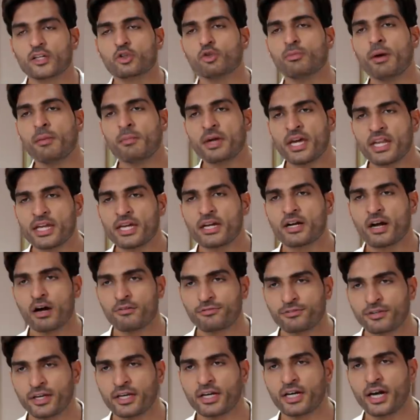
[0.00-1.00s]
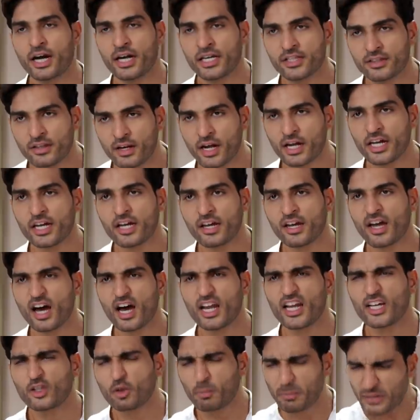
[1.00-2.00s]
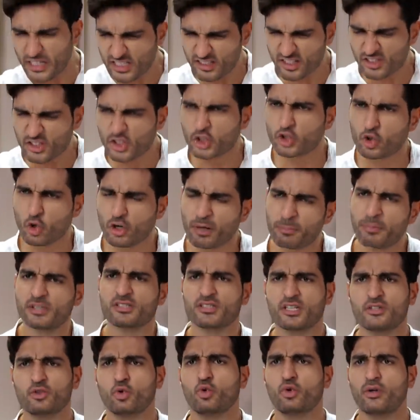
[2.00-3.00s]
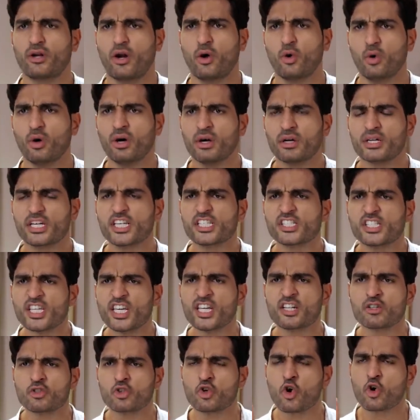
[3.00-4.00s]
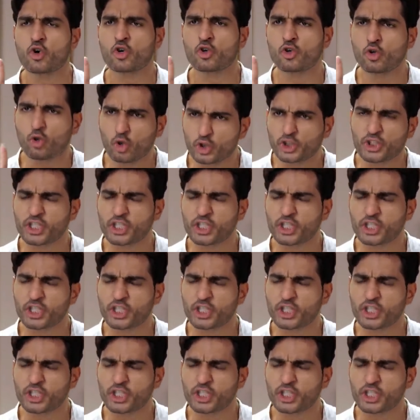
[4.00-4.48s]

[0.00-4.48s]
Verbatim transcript: अगर तुम्हें मेरी खफकी का इतना ही ख्याल है तो प्लीज इस छिचोरेपन से दूर रहो किसी को